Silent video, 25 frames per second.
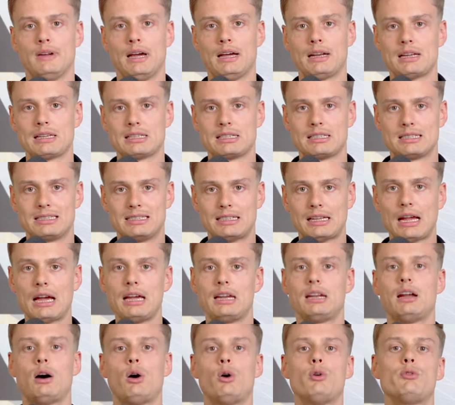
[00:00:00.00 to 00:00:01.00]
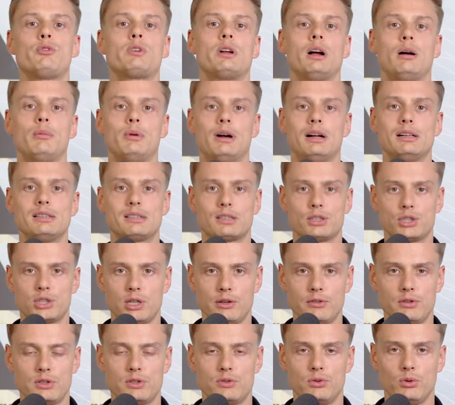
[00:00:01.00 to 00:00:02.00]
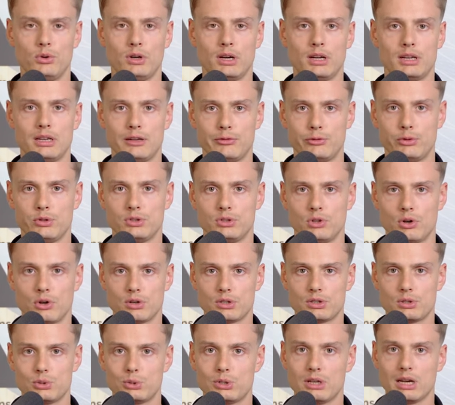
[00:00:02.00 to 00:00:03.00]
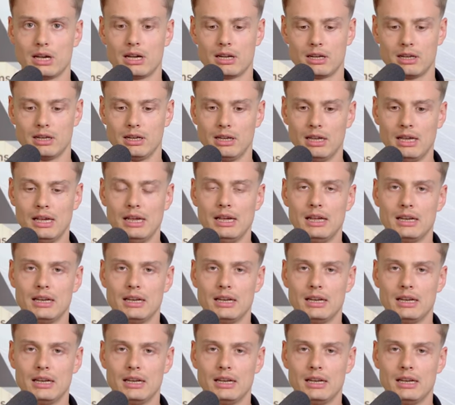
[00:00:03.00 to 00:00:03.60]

Ja, das ist deine Aufgabe als Geschäftsführer, dafür Sorge zu tragen,